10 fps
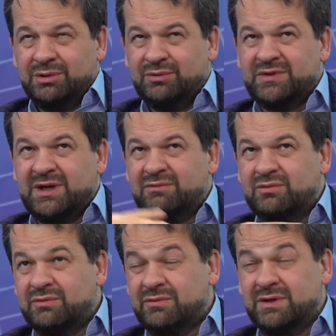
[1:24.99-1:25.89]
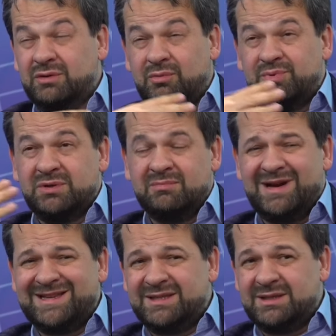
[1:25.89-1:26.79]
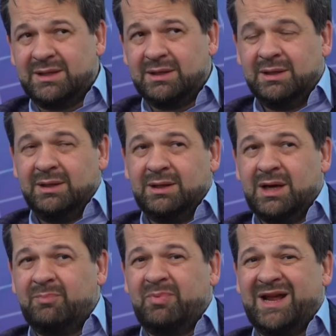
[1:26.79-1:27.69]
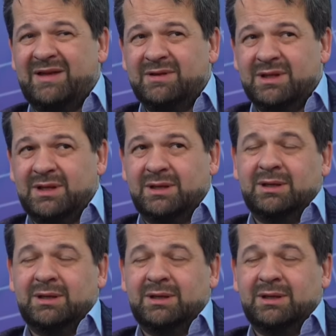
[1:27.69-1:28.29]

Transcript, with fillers: то все равно вот в этой общей массе, как правило,